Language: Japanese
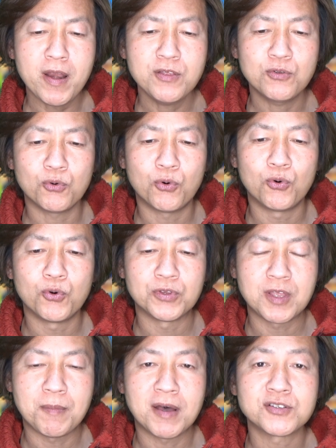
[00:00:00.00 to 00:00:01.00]
の方
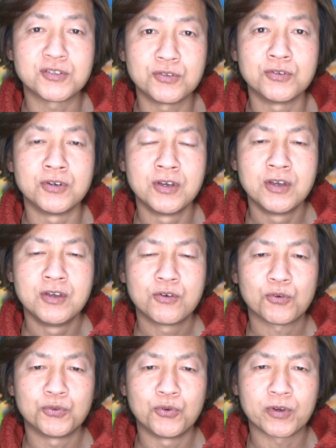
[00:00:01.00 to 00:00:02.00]
でまず
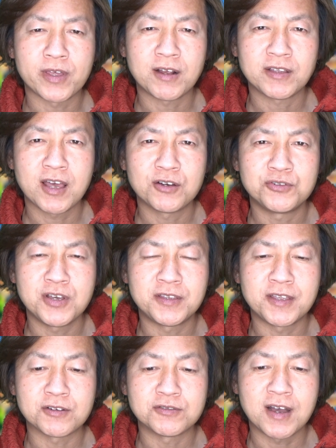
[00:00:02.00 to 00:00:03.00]
この
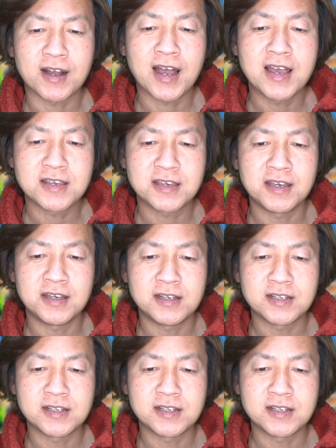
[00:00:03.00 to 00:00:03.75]
キャラクターグリーティングが解禁